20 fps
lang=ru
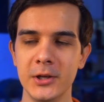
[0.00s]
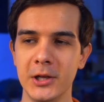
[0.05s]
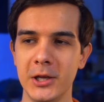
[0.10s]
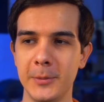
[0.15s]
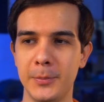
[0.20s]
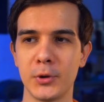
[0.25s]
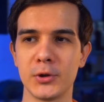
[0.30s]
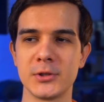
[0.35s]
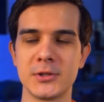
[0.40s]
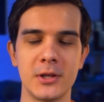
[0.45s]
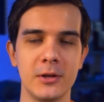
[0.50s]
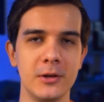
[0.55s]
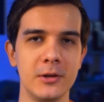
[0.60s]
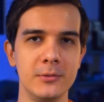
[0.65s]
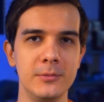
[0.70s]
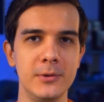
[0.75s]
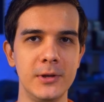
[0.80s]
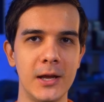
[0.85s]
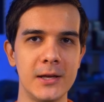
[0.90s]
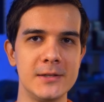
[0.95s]
И
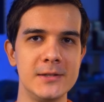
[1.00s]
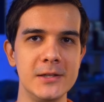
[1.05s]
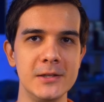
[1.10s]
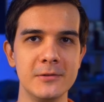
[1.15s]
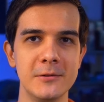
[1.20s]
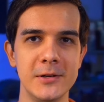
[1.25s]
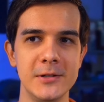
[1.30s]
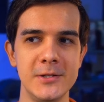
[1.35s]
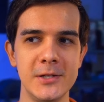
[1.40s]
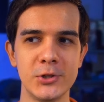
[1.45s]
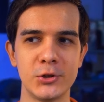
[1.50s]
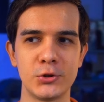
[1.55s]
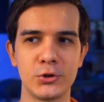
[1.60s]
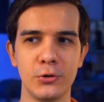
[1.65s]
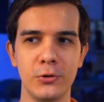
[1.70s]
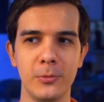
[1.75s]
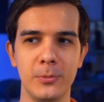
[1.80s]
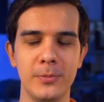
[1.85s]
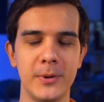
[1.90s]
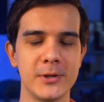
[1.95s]
просто меня осенила идея,
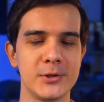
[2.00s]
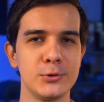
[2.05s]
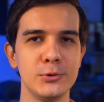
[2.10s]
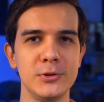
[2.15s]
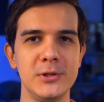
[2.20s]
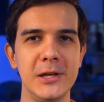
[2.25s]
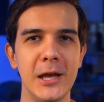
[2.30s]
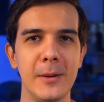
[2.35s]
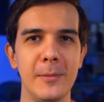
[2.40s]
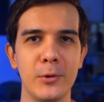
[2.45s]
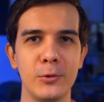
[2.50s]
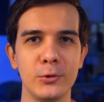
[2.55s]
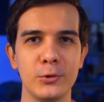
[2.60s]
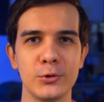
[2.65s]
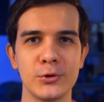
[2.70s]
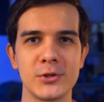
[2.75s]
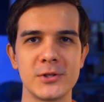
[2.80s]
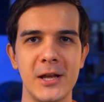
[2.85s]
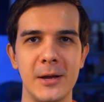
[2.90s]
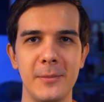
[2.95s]
что, по сути, я могу
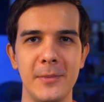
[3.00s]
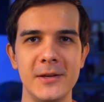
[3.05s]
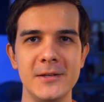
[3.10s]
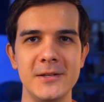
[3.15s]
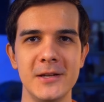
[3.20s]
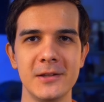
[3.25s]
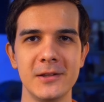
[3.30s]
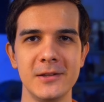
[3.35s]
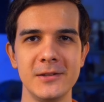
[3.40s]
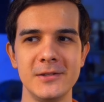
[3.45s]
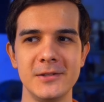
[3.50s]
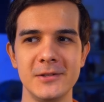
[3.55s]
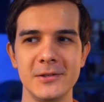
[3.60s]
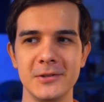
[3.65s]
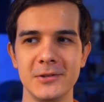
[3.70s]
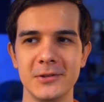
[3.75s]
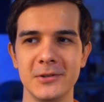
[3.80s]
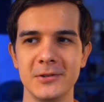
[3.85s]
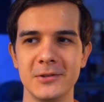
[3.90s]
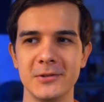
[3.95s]
то же самое делать,
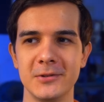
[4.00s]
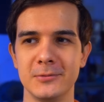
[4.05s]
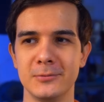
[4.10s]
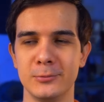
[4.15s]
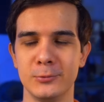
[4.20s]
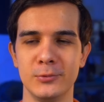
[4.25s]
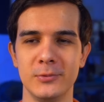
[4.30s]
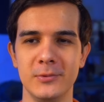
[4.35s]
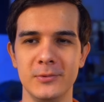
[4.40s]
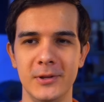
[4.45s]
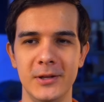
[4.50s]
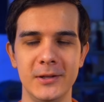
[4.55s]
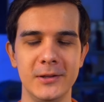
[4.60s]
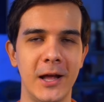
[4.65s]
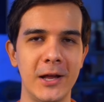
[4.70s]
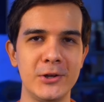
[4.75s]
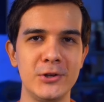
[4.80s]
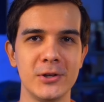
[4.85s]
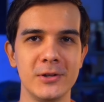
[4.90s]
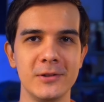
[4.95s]
э, и
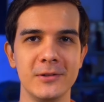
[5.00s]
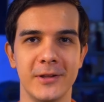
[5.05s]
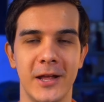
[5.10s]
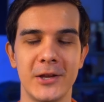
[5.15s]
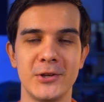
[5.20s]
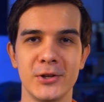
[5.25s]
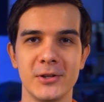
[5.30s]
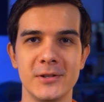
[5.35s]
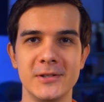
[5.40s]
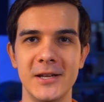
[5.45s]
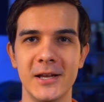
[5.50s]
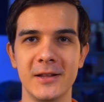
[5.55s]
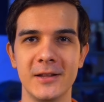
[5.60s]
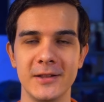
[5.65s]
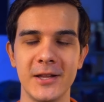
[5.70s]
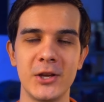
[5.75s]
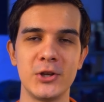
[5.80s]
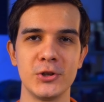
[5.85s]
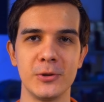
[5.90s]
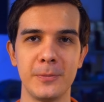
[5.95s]
начал, начал
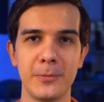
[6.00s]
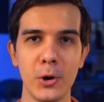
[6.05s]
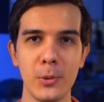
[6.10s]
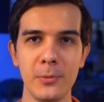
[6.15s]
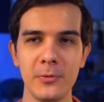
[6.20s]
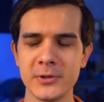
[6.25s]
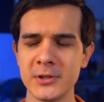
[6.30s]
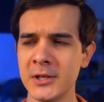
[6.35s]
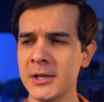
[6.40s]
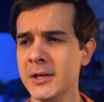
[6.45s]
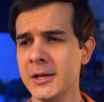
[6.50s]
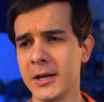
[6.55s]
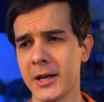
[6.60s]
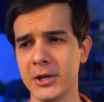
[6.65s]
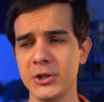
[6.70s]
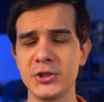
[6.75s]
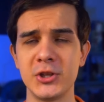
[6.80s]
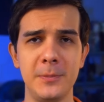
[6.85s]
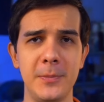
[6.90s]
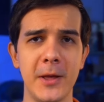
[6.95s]
делать, начал пробовать.
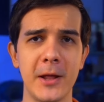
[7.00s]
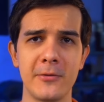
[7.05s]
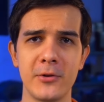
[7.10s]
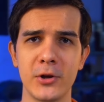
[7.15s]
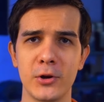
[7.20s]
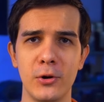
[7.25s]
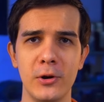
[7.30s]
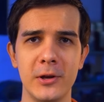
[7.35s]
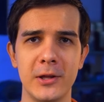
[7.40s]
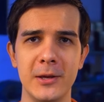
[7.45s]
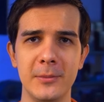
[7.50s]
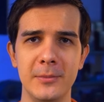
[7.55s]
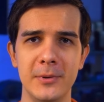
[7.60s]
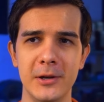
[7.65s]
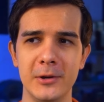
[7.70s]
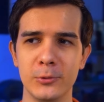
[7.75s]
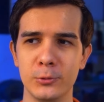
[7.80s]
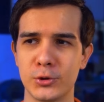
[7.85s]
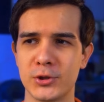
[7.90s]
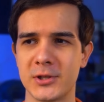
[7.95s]
Конечно, первые ролики
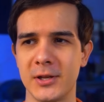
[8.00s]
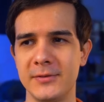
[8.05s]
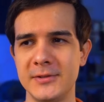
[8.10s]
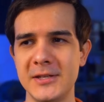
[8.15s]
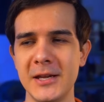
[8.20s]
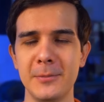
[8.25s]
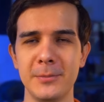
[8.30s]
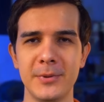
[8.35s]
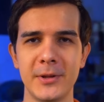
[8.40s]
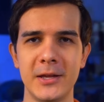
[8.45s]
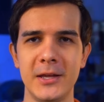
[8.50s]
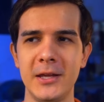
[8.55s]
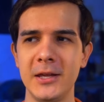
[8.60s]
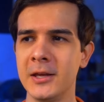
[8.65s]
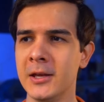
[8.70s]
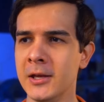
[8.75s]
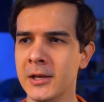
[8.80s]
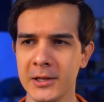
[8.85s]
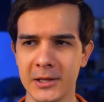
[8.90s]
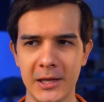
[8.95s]
были уж совсем
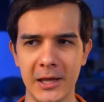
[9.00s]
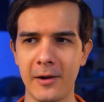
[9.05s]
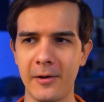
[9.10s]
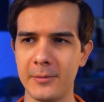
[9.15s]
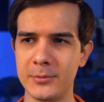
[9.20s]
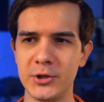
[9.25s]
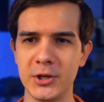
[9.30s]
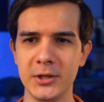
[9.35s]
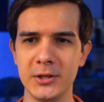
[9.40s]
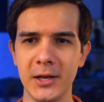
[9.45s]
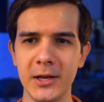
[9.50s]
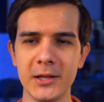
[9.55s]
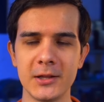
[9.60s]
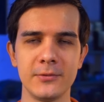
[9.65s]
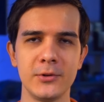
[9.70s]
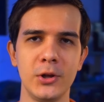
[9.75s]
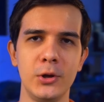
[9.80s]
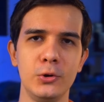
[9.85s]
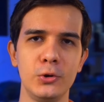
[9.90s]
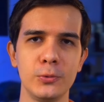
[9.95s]
плохие, я вообще и до
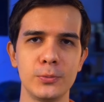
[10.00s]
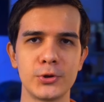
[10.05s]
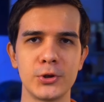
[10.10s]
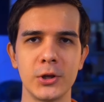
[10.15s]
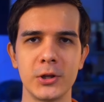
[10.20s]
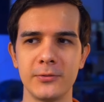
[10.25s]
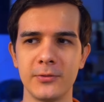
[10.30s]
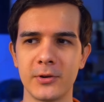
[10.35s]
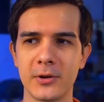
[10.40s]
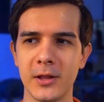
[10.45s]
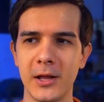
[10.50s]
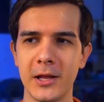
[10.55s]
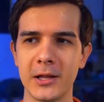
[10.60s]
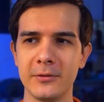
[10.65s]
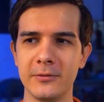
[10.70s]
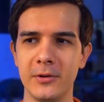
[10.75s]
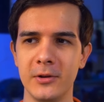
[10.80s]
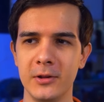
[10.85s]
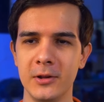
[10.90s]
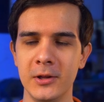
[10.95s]
этого на YouTube что-то
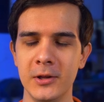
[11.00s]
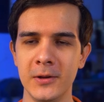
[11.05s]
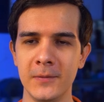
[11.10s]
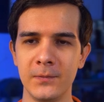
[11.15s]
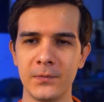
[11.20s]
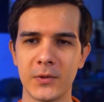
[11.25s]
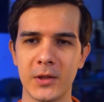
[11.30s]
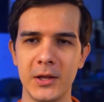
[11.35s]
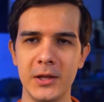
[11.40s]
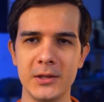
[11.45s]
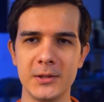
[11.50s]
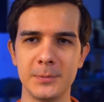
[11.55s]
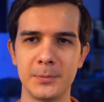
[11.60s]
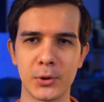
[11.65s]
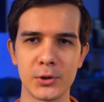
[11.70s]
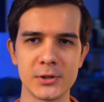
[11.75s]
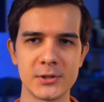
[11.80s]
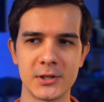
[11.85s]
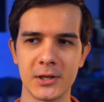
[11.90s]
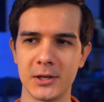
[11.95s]
выкладывал, какие-то
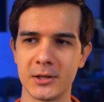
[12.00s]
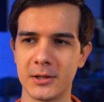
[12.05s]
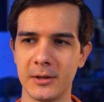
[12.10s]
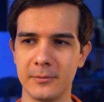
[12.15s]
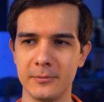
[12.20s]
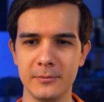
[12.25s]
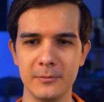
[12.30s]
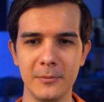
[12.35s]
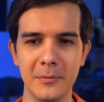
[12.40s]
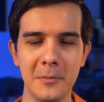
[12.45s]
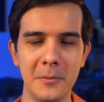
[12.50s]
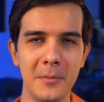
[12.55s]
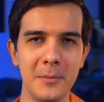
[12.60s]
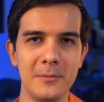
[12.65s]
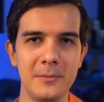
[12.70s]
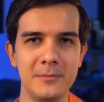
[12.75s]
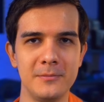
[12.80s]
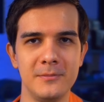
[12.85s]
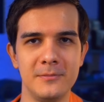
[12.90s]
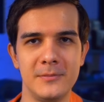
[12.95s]
просто там
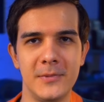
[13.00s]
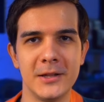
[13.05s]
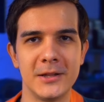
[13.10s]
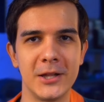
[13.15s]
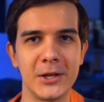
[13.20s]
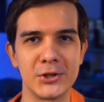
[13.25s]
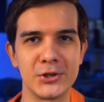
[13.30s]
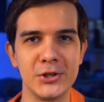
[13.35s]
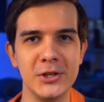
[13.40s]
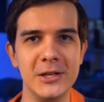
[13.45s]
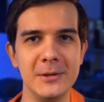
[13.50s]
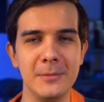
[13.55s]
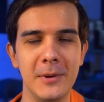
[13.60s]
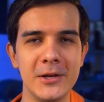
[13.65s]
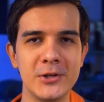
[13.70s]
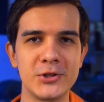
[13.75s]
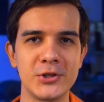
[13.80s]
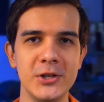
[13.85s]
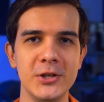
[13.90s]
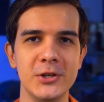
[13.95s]
монтажи
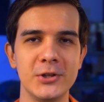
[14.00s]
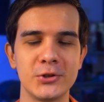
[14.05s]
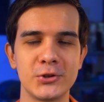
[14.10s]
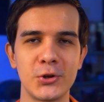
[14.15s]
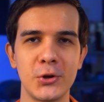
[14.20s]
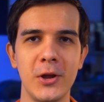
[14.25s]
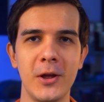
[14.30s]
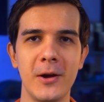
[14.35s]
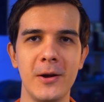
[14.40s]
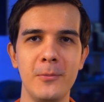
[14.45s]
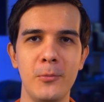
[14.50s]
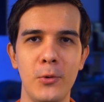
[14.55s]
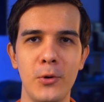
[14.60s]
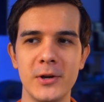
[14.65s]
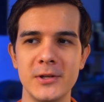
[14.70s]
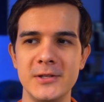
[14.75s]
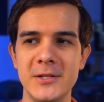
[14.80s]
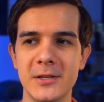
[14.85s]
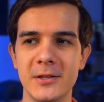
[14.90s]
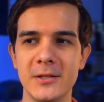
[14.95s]
небольшие, что я
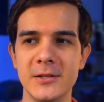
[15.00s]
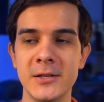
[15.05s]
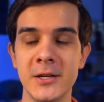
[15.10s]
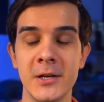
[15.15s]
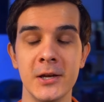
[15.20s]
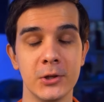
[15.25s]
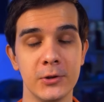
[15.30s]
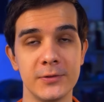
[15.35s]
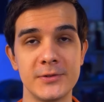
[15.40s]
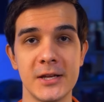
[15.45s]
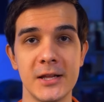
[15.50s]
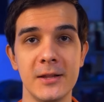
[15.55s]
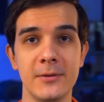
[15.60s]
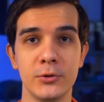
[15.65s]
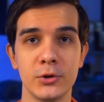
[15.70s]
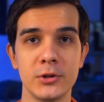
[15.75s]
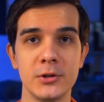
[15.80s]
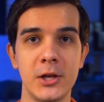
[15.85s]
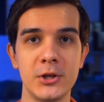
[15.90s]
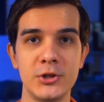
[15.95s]
мог делать. Но в целом
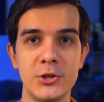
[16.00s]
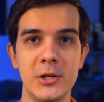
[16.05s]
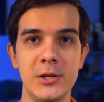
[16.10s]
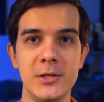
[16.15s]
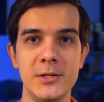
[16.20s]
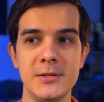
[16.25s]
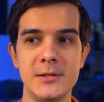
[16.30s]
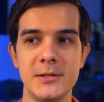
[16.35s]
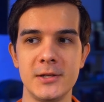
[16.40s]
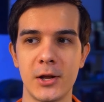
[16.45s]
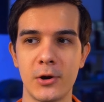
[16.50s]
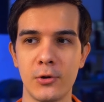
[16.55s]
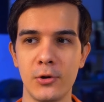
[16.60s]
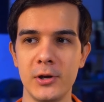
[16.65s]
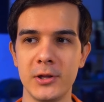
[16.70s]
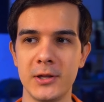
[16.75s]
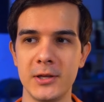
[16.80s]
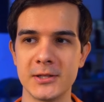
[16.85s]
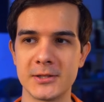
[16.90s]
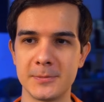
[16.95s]
вот начались
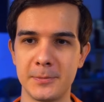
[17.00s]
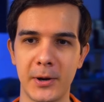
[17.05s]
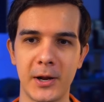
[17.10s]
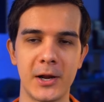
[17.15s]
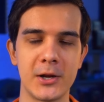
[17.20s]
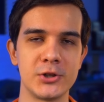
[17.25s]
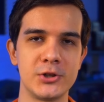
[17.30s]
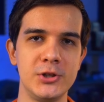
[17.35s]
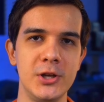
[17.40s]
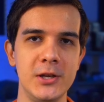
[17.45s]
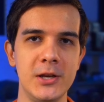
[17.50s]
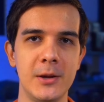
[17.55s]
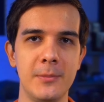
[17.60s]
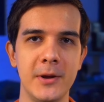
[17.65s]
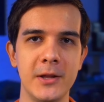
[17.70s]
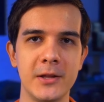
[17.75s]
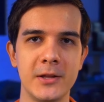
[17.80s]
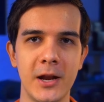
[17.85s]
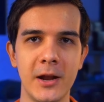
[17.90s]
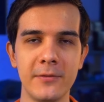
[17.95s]
ролики с прохождения
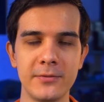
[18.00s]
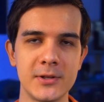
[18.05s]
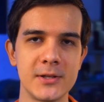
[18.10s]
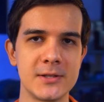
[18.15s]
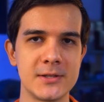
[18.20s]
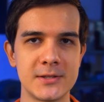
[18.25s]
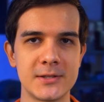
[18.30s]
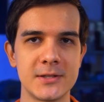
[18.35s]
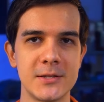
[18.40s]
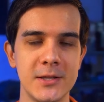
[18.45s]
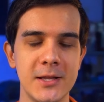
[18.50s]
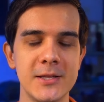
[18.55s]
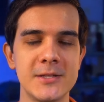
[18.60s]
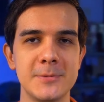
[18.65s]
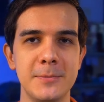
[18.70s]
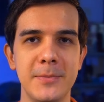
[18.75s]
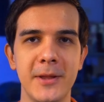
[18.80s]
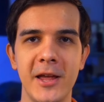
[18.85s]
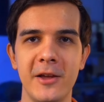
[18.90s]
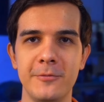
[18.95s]
Майнкрафта, с
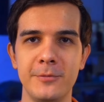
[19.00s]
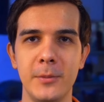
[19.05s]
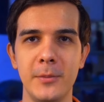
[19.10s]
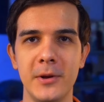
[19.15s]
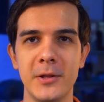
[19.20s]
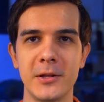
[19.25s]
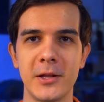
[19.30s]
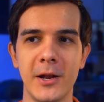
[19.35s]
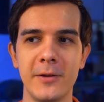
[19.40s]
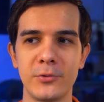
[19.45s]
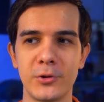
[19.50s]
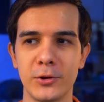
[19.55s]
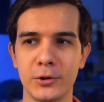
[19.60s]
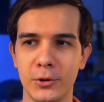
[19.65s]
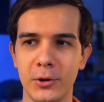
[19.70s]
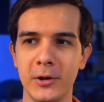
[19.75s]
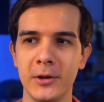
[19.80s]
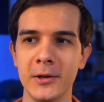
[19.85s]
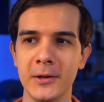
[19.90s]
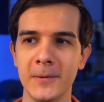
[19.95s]
летсплеев по Майнкрафту,
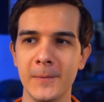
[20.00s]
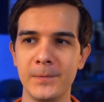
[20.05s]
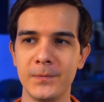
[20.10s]
которые